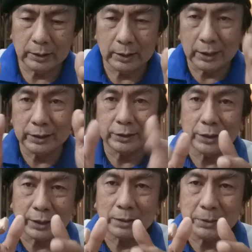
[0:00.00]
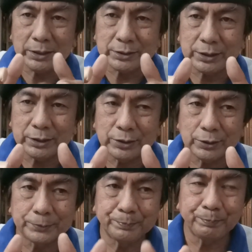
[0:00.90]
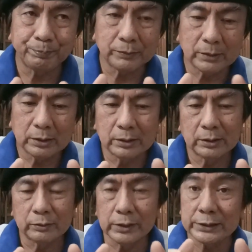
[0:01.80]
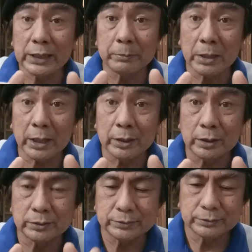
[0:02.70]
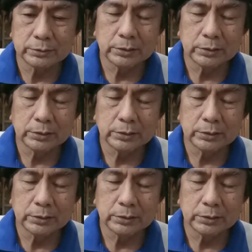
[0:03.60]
iganyan niya yung kamay niya sa inyo. Kung nasaan man kayo.